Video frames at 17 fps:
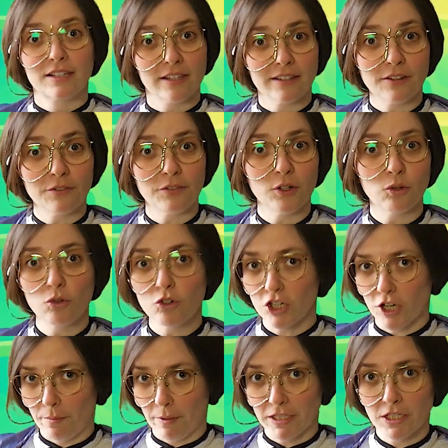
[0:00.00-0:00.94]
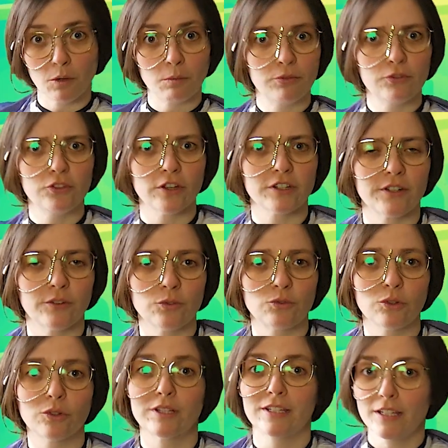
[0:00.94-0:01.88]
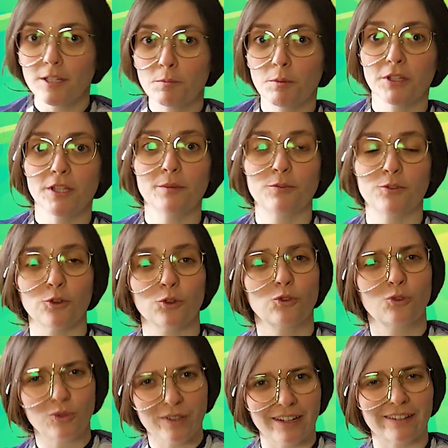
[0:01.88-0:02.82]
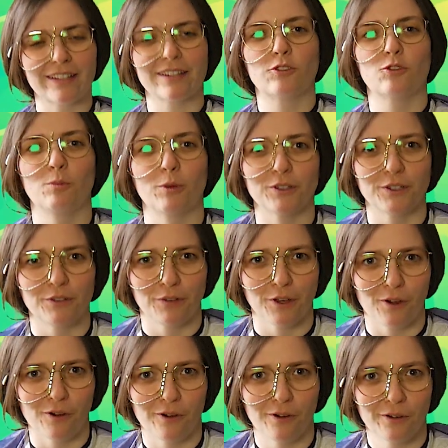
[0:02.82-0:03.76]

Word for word: C'est un fil rouge réparti en plusieurs aventures disponibles sur tout un tas de supports différents.